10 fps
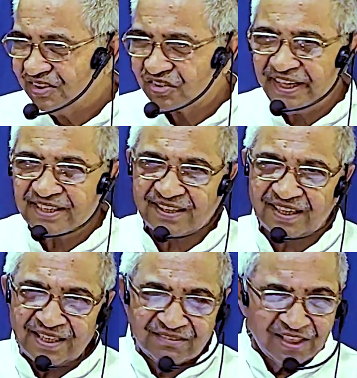సో ఈ
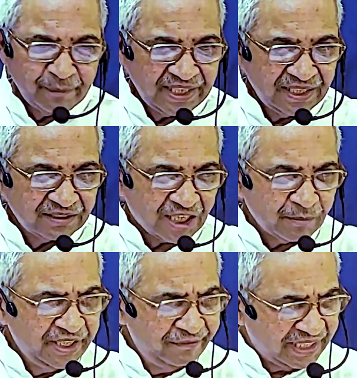సనాతనమైన ధర్
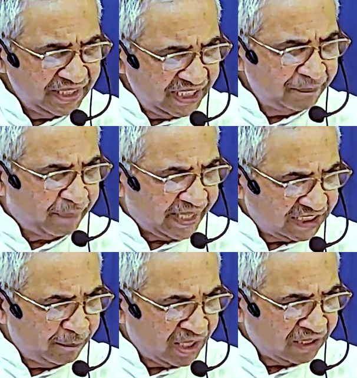ఇవన్నీ
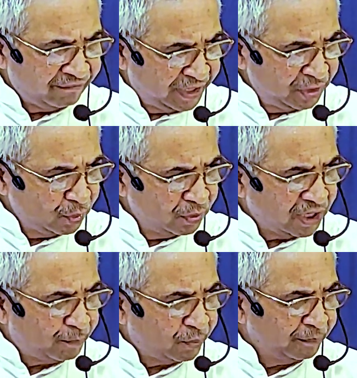బయట మనం
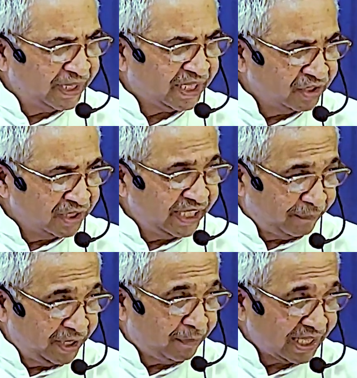వింటున్నప్పుడు మీకు ఎందుకు
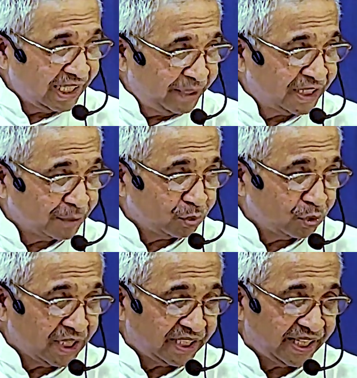ఈ మాటలు ఏంటి మీకు
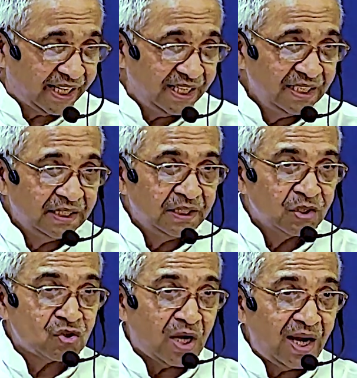చెప్తున్నా అంటే
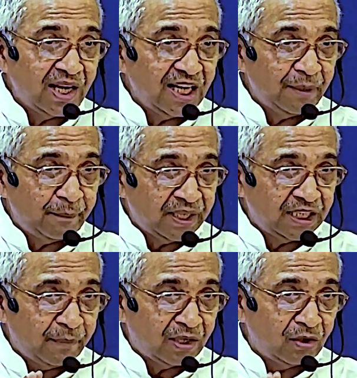మంది
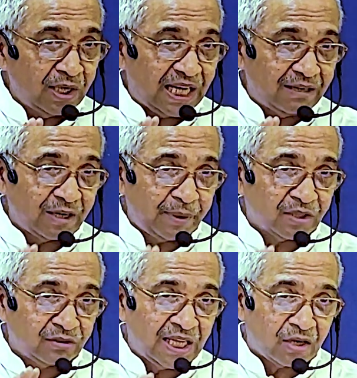మనలో
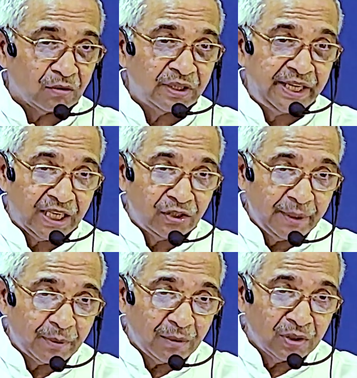కలవరపడుతున్నారు నేను
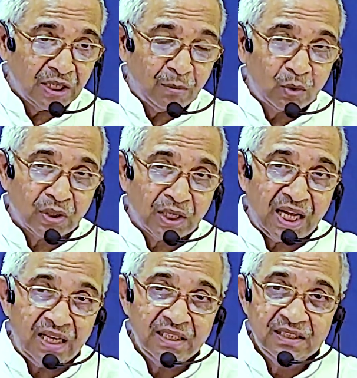ఎందుకు ప్రభువుని నమ్ముకున్నా
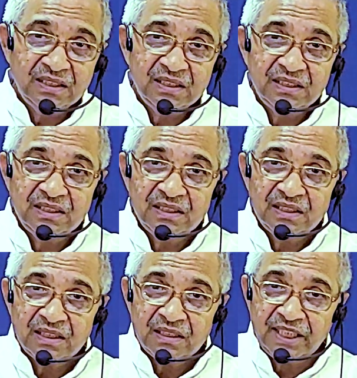
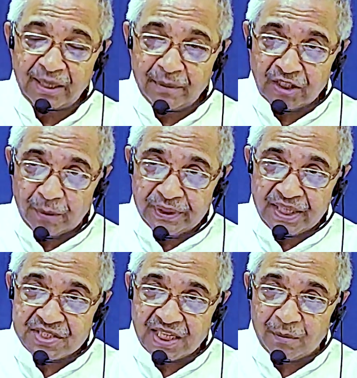నేనేమైనా తప్పు
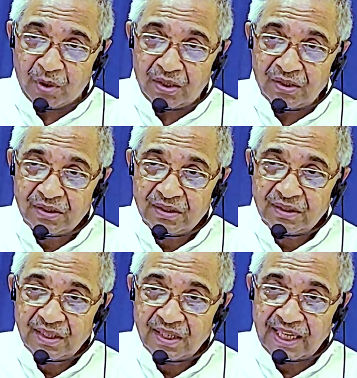చేస్తేనేమో
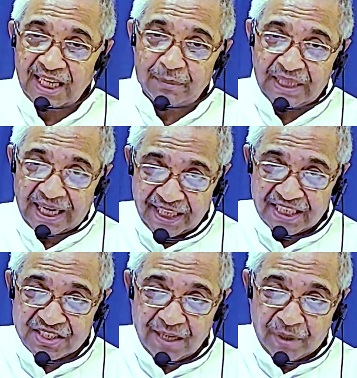లేకపోతే అక్కడే
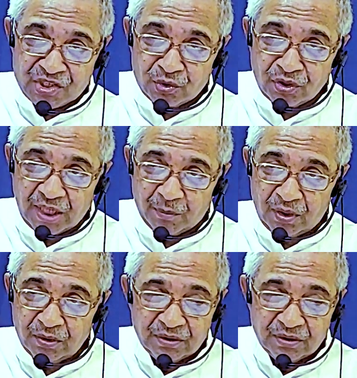చాలా మంచిది ఉందేమో